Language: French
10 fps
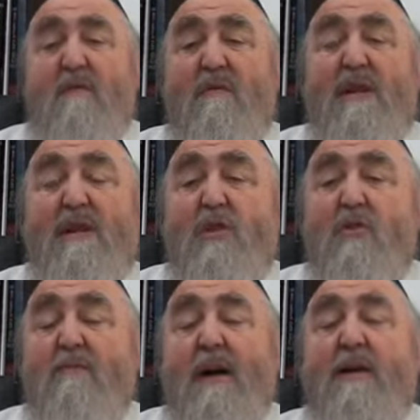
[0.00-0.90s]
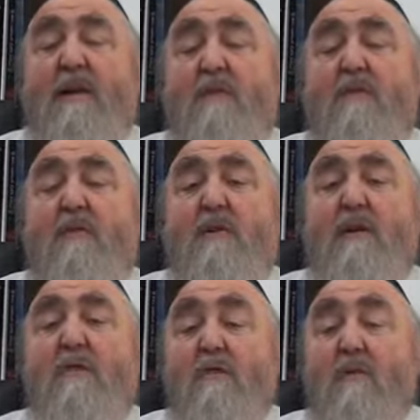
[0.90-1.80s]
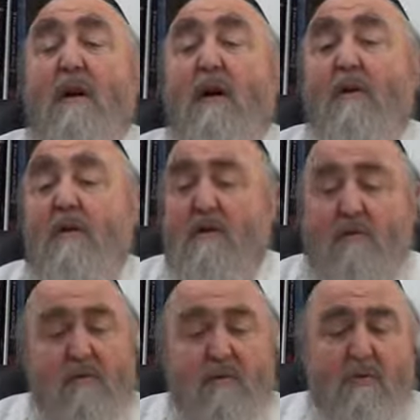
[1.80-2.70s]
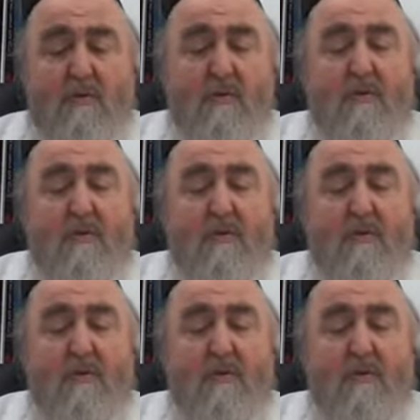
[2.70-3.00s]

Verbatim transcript: Vaishma Yitro. Yitro a entendu.